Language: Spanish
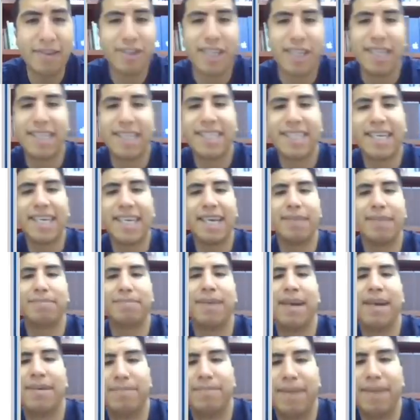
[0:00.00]
Se dice que
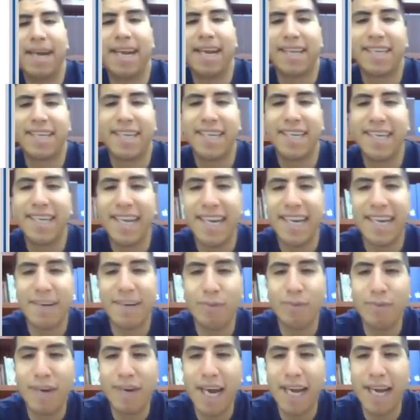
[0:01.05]
para adquirir
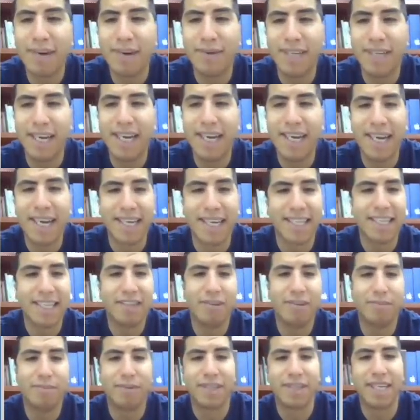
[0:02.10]
un cargo en el
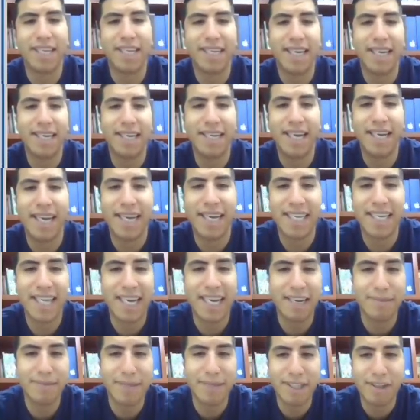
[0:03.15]
ejército, pues él tenía que dar
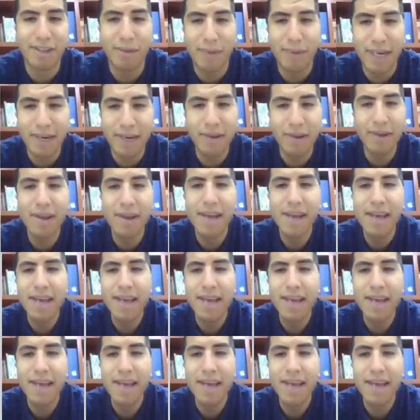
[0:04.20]
el visto bueno.